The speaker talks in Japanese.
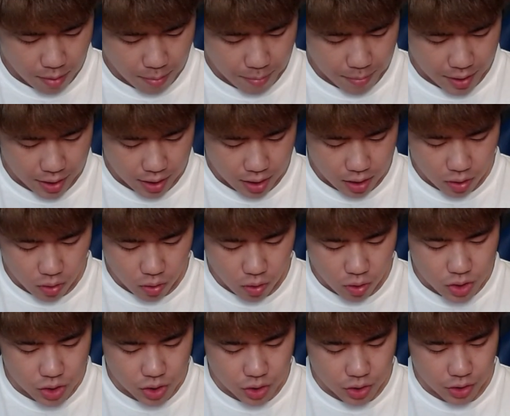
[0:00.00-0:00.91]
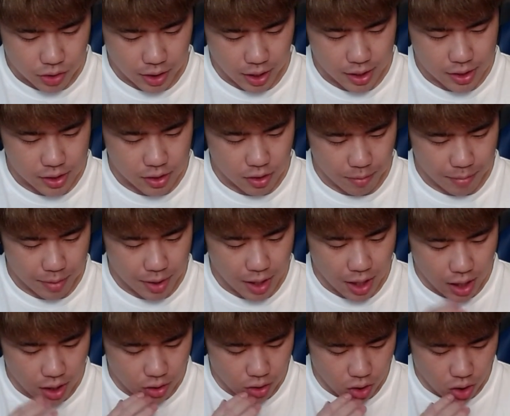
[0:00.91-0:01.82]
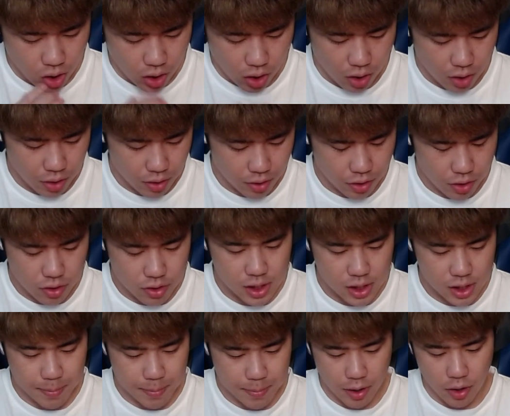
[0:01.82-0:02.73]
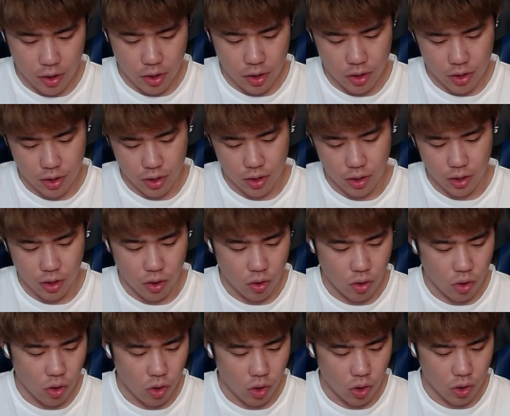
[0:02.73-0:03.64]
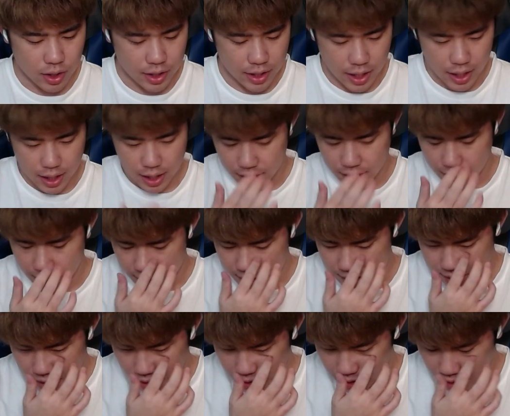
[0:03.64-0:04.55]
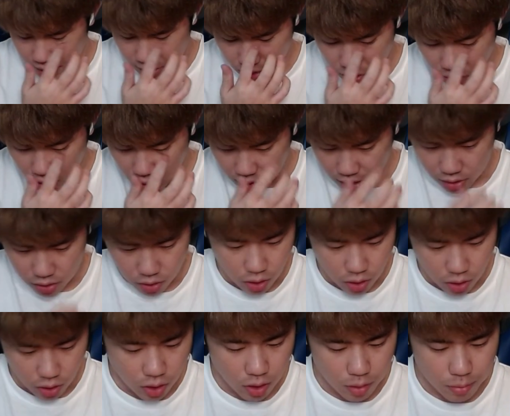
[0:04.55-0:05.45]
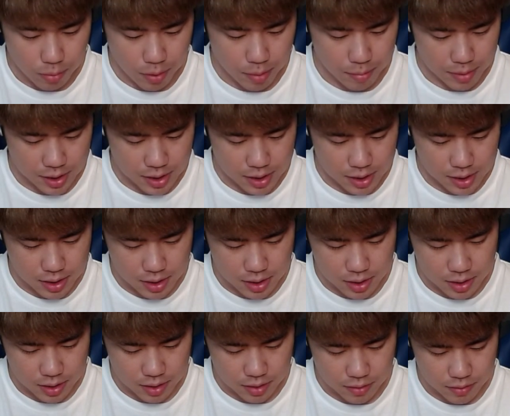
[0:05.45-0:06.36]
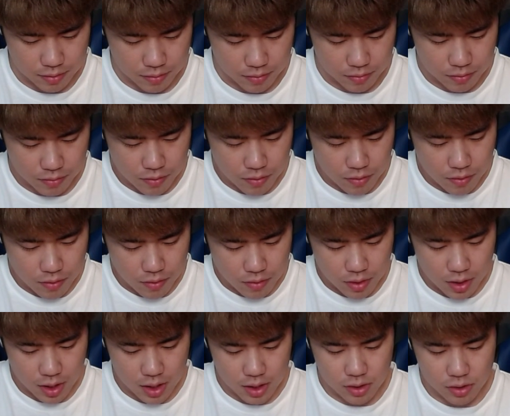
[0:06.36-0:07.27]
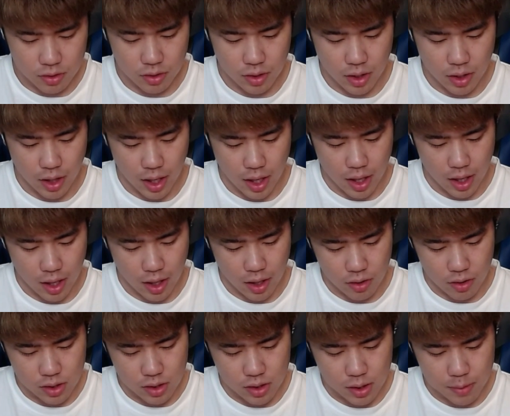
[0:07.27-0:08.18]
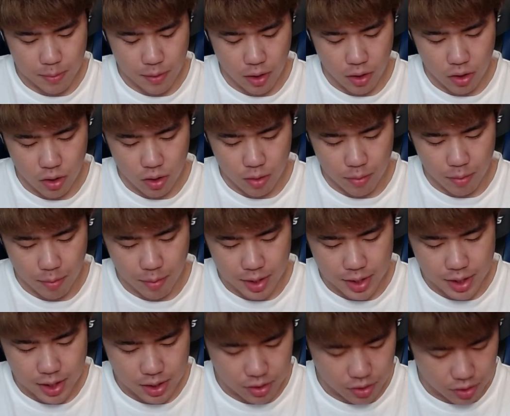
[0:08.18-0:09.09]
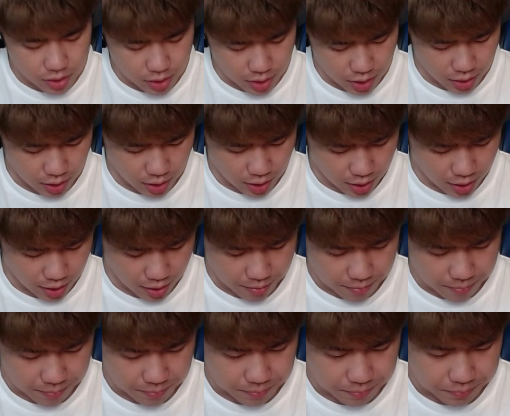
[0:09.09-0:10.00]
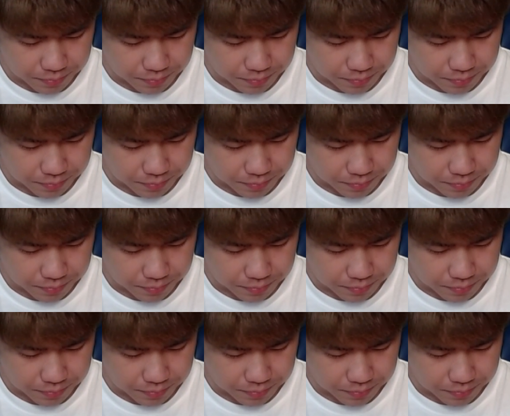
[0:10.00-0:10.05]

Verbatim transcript: ペッカ工場とね、そのミラーの4スペロイフグを交互にね、使っていこうかなと思います。いや、そのね、4スペロイフグもめっちゃ強いんだよね。